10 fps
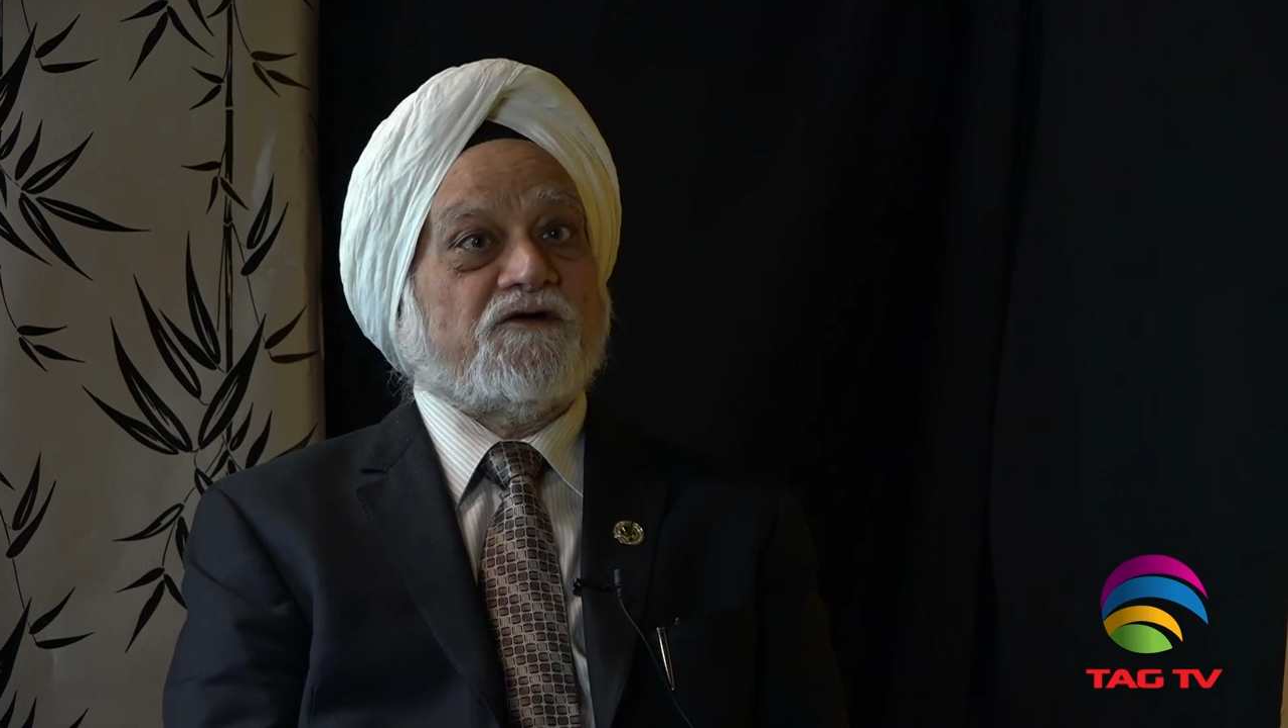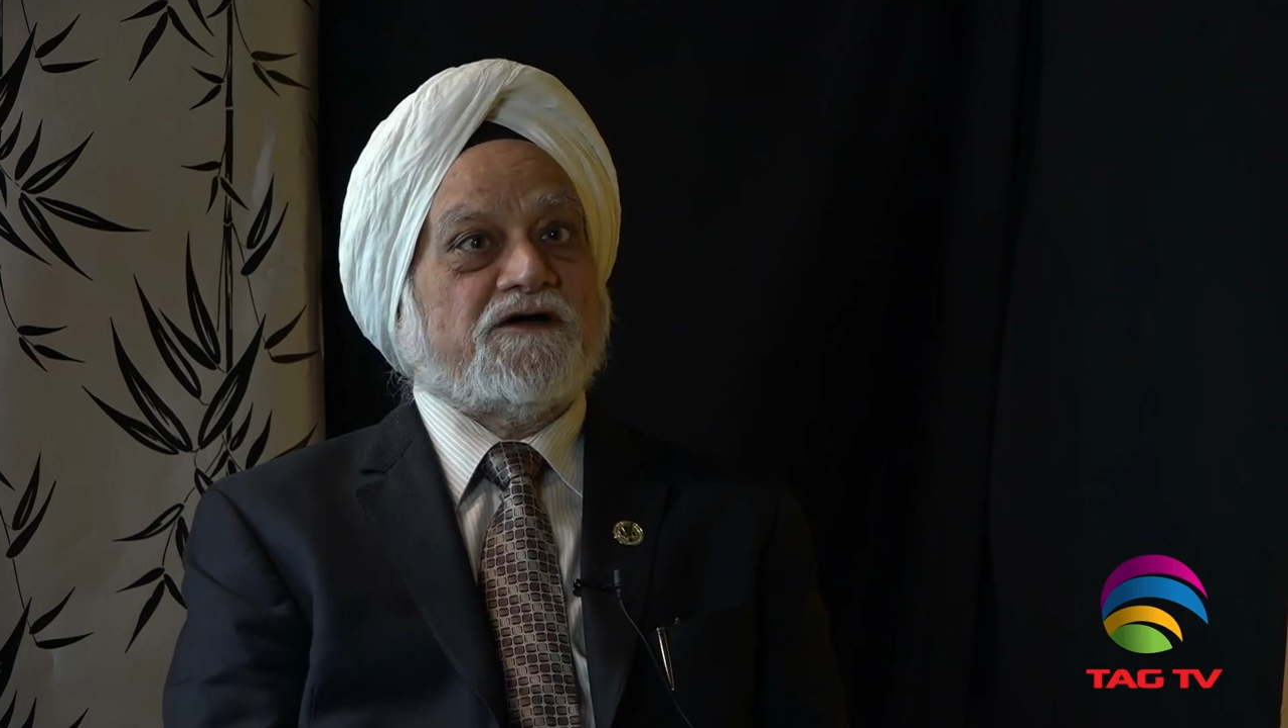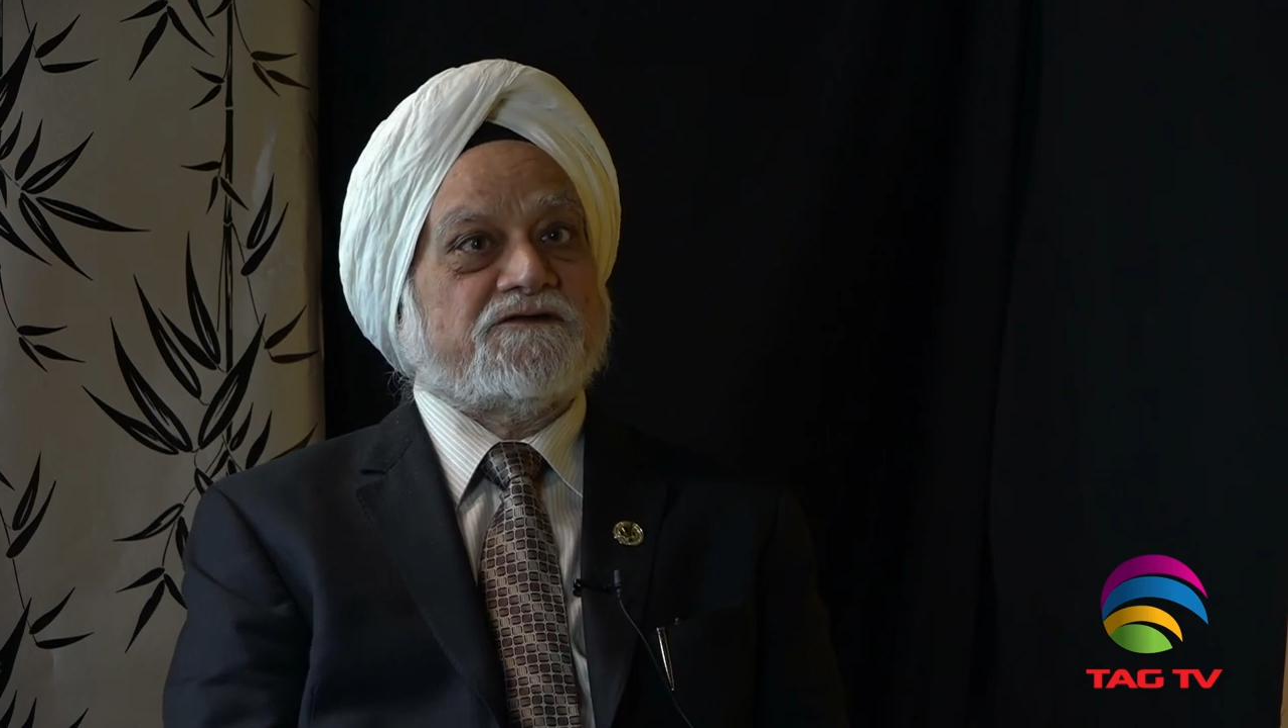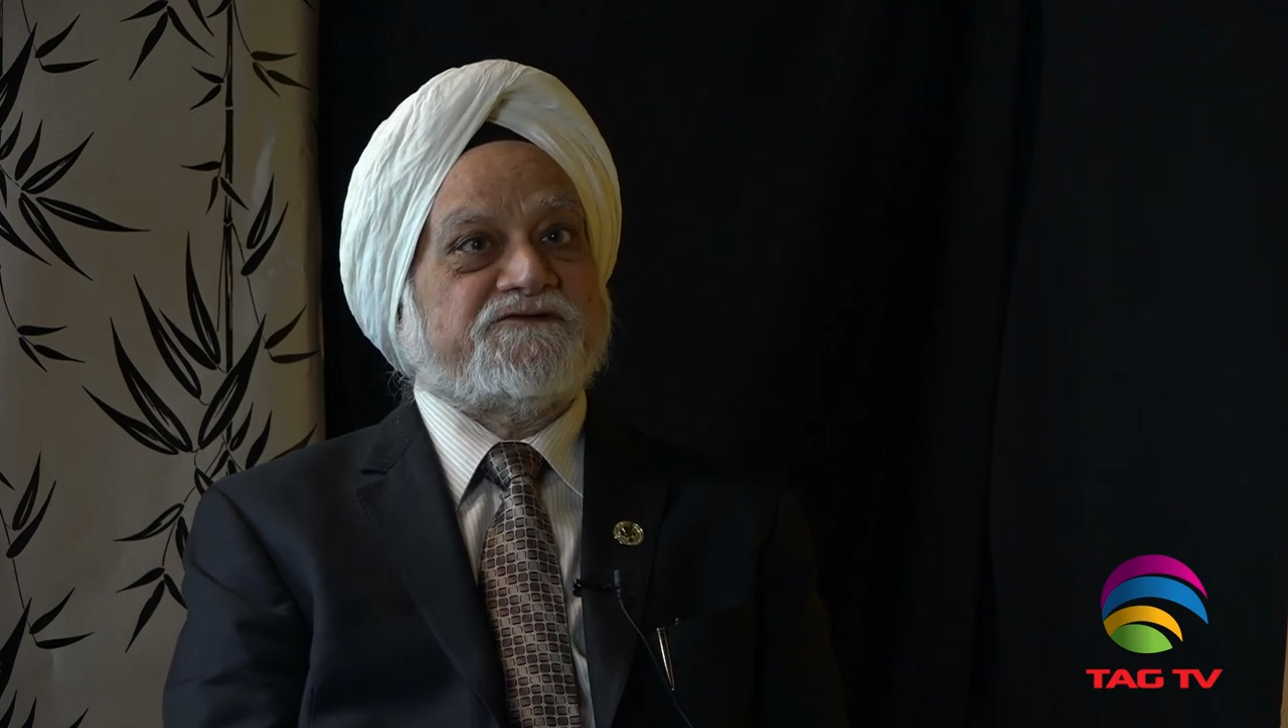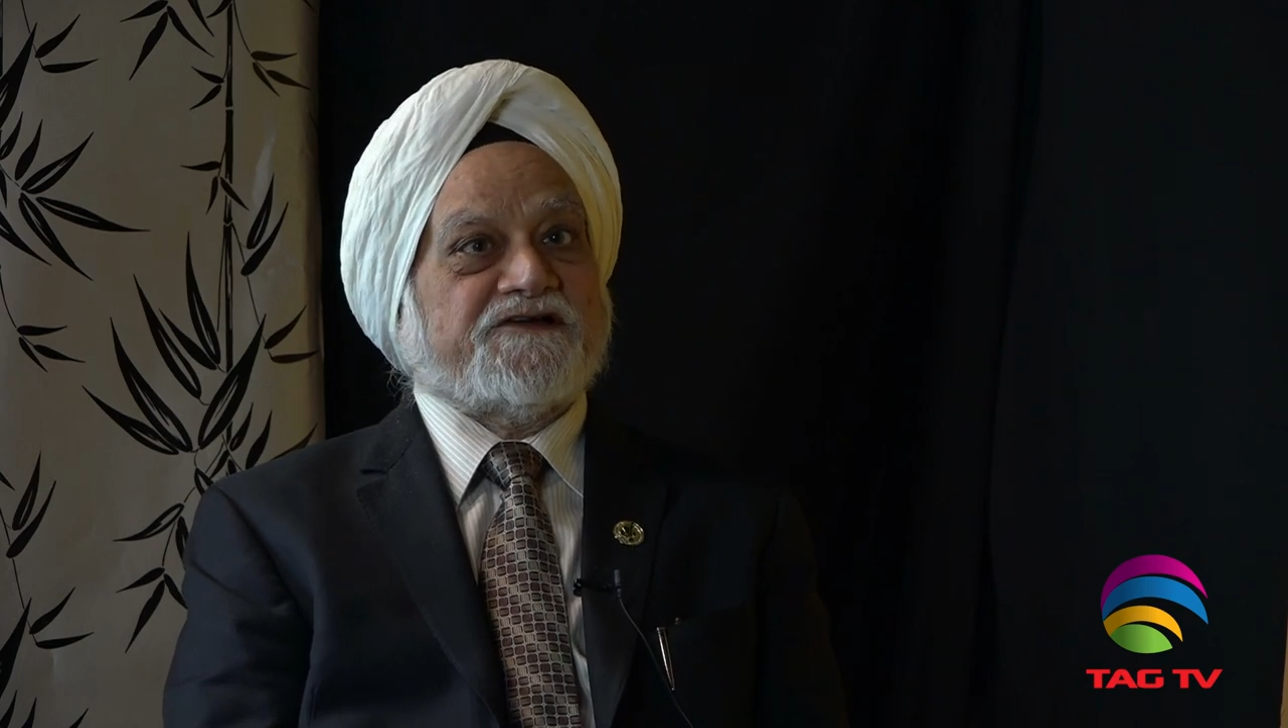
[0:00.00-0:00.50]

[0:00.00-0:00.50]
वक्त